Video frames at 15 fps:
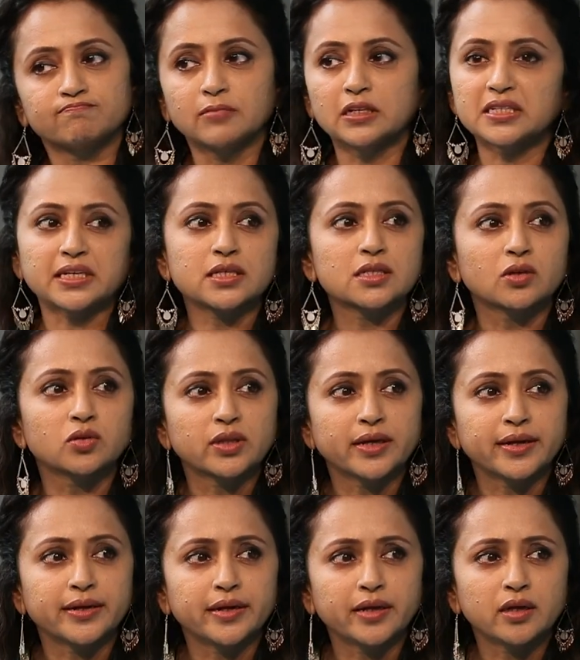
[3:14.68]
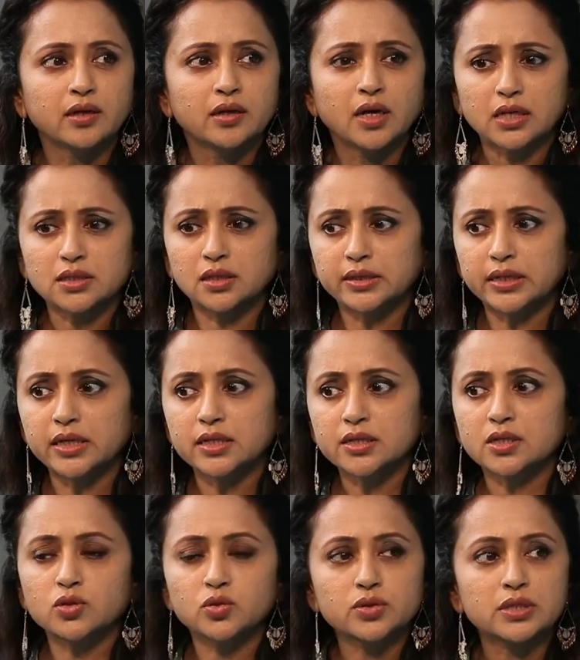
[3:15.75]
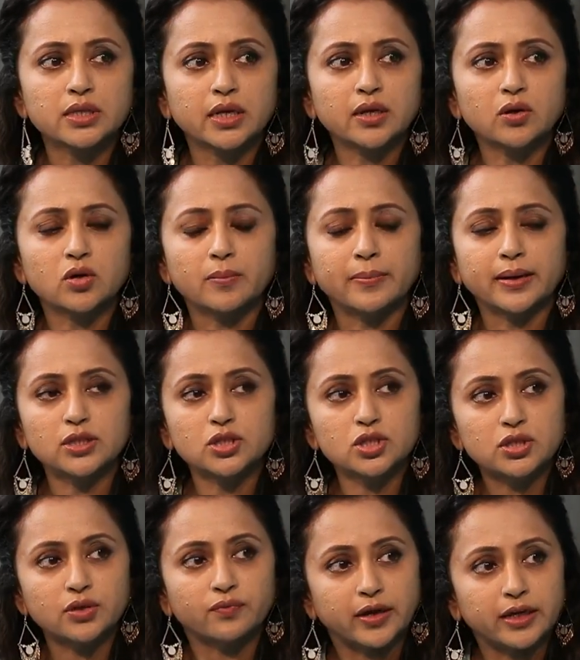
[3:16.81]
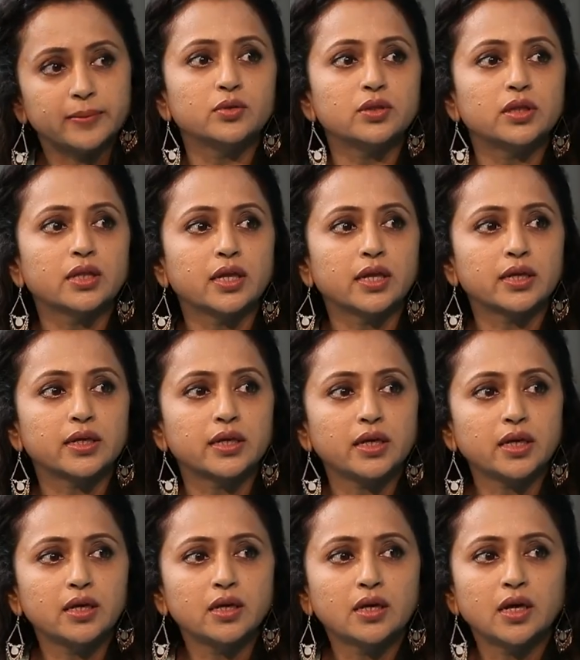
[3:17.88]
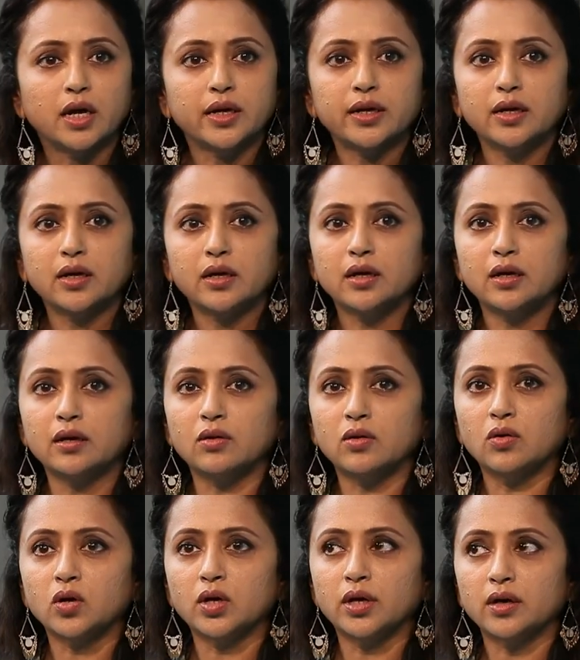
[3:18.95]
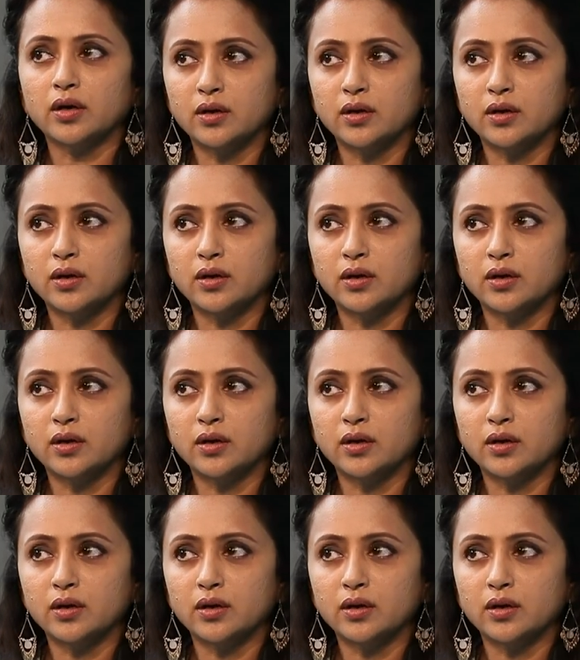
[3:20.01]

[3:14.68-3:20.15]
మీరు సక్సెస్ అవుతారండి అసలు టీజర్ చూస్తేనే ఒక మంచి వైబ్ ఉంది దానికి అంటే ఒక